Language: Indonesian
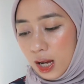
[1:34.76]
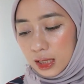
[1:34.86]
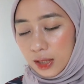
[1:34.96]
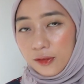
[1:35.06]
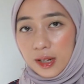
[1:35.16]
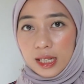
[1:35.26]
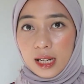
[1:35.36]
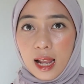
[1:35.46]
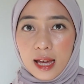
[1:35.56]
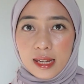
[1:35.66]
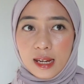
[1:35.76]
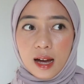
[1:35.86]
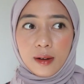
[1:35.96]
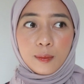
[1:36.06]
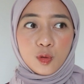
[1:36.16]
wangi vanilla
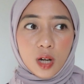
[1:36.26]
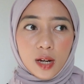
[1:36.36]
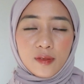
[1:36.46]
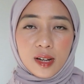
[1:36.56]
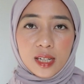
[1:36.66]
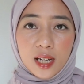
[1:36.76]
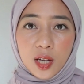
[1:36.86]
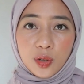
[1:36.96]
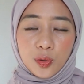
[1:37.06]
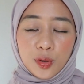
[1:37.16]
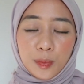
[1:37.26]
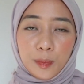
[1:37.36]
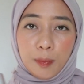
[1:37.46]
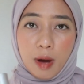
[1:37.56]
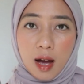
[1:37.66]
yang bukan vanilla
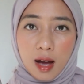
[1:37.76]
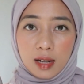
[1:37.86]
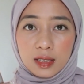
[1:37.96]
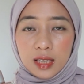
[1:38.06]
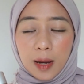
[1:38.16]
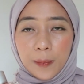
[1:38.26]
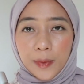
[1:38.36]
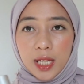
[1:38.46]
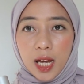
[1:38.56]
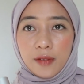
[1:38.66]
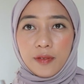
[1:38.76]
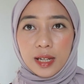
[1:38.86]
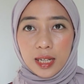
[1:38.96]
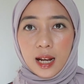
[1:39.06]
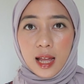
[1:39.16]
gourmand, tapi kayak
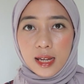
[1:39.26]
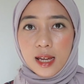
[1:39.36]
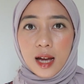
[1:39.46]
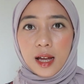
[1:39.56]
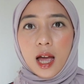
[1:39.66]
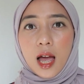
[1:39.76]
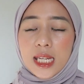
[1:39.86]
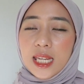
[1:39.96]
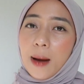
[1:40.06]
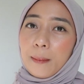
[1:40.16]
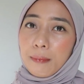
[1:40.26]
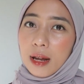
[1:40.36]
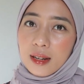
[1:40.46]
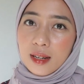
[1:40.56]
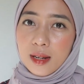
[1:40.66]
vanilla yang
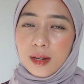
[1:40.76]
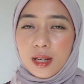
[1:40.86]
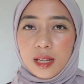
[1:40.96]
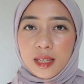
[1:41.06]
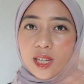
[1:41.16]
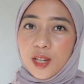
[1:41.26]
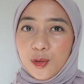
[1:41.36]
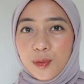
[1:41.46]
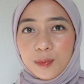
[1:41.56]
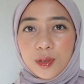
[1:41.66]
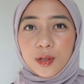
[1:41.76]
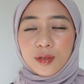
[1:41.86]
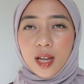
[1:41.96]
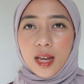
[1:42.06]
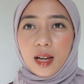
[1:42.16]
nyaman di cium,
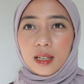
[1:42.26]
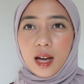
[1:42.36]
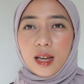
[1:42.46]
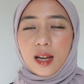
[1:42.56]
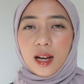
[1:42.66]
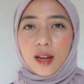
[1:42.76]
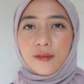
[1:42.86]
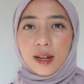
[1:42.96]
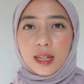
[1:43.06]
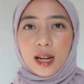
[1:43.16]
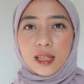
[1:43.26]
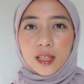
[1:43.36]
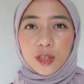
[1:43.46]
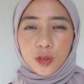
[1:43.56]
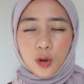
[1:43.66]
terus kayak nggak yang kayak vanilla
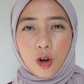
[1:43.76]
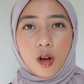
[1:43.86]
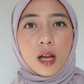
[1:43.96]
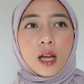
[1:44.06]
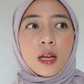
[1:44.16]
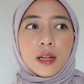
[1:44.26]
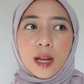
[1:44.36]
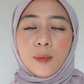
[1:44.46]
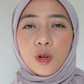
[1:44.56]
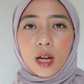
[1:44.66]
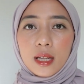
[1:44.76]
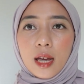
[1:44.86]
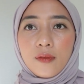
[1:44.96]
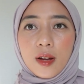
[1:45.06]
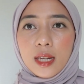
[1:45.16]
nyentrong dan bukan
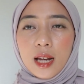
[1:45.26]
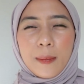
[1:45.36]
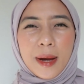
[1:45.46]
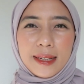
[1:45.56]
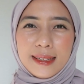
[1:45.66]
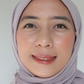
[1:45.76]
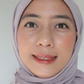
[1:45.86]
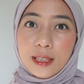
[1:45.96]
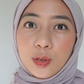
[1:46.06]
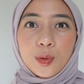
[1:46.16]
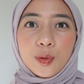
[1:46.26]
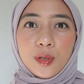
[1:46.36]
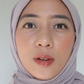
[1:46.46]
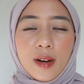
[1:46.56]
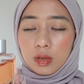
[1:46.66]
kayak vanilla manis gitu.
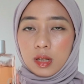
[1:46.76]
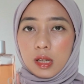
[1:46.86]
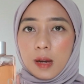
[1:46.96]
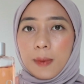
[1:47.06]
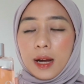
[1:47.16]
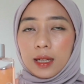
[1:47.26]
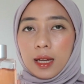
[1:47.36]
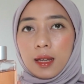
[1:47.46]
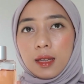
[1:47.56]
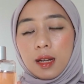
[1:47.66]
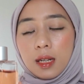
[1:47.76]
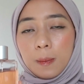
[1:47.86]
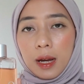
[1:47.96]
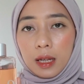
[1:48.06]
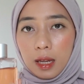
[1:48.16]
Dan aku seringnya pakainya di
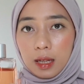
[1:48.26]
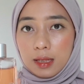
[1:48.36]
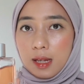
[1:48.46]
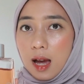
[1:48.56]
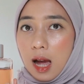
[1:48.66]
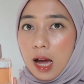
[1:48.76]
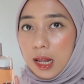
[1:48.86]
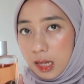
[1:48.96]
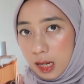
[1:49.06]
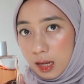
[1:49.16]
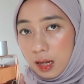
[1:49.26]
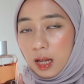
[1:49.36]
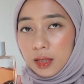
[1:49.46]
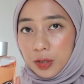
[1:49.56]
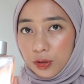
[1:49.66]
pagi ke siang hari,
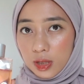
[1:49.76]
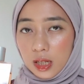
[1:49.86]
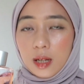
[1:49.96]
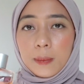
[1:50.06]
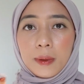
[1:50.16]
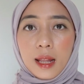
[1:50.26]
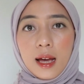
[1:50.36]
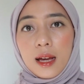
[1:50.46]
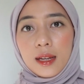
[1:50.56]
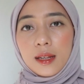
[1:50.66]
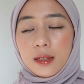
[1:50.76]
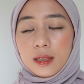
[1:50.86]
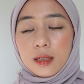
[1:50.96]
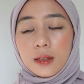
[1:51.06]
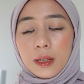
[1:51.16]
terus
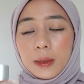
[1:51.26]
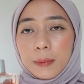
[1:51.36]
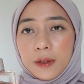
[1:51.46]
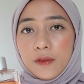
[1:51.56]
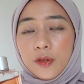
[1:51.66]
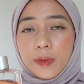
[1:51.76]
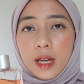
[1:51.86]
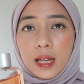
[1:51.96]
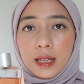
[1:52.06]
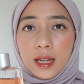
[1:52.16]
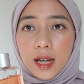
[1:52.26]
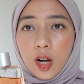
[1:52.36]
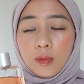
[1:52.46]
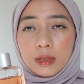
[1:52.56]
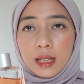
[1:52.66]
reapply perfume lagi
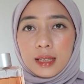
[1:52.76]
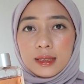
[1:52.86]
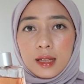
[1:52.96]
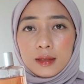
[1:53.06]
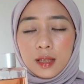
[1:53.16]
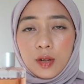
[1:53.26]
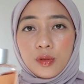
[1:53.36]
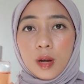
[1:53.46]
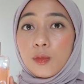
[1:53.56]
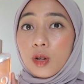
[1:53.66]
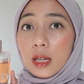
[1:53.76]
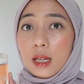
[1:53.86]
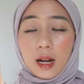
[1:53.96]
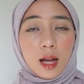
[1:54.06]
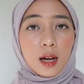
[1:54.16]
kalau misalnya siang-siang udah mulai
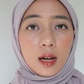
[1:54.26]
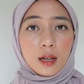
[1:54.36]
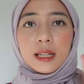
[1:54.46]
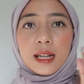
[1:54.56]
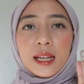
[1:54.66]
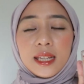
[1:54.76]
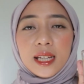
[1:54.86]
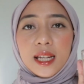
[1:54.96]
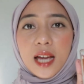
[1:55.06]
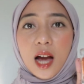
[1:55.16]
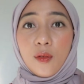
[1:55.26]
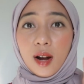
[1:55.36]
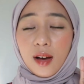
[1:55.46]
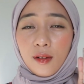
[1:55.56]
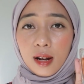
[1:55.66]
hilang. Nah, ini kan yang
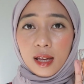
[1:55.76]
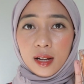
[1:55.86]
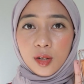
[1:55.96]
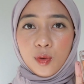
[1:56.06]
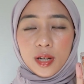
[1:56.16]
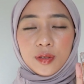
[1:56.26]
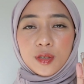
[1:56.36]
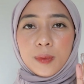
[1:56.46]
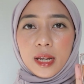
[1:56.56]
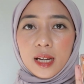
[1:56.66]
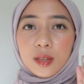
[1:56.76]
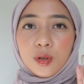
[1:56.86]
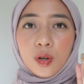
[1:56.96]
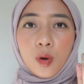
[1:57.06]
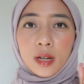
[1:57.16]
awal-awal ya keluar terus mereka
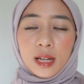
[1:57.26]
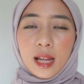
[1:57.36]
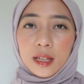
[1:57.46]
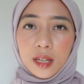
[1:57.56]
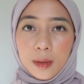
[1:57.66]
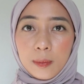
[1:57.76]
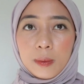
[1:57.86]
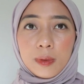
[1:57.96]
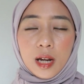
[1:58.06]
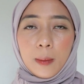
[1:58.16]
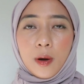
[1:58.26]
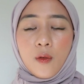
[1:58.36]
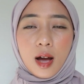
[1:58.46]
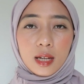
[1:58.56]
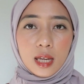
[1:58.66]
tuh keluarin lagi beberapa
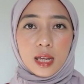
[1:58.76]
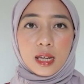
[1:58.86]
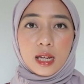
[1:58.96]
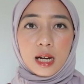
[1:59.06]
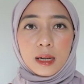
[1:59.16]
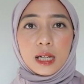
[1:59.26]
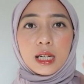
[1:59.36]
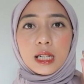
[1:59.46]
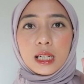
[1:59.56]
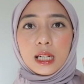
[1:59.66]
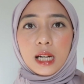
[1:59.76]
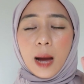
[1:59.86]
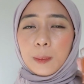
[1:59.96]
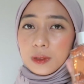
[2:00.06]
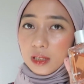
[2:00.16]
wangi yang
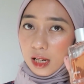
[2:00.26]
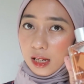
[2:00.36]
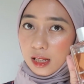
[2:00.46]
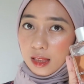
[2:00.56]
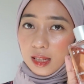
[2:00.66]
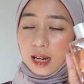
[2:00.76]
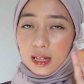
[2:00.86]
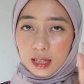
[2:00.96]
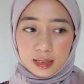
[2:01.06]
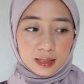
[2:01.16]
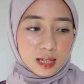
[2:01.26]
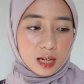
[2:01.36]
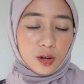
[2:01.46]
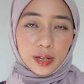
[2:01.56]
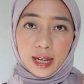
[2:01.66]
upgraded dari
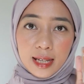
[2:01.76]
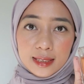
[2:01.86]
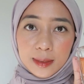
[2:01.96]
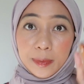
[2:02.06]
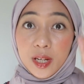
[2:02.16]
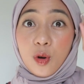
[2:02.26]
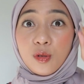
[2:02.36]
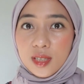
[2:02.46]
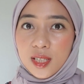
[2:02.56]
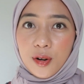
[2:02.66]
si Orgasm, di OG